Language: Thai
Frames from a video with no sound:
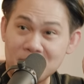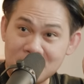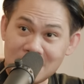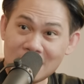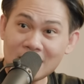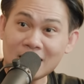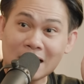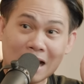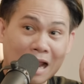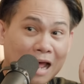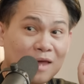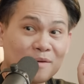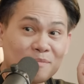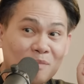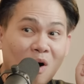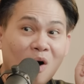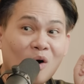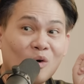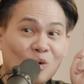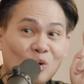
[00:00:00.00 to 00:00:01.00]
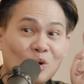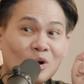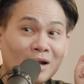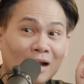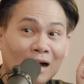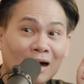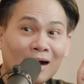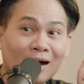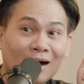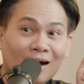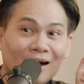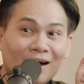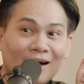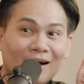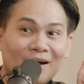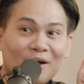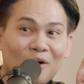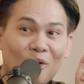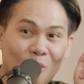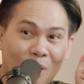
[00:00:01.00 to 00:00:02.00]
มีใครบอกคุณเหรอ
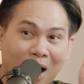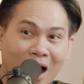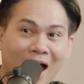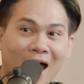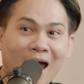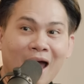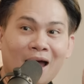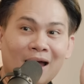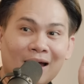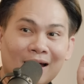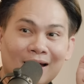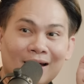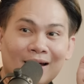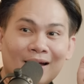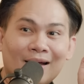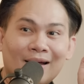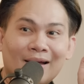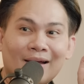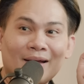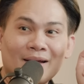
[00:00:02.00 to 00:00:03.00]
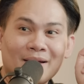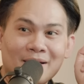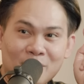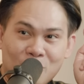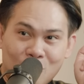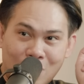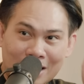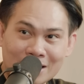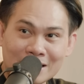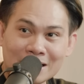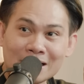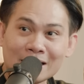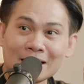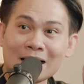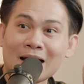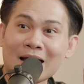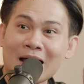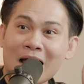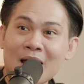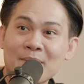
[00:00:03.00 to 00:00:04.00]
ว่าวันหนึ่ง
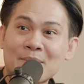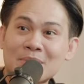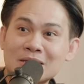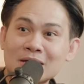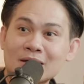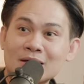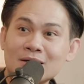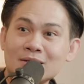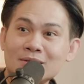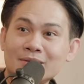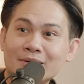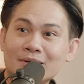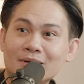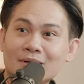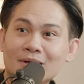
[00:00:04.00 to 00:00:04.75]
ราคามันจะขึ้น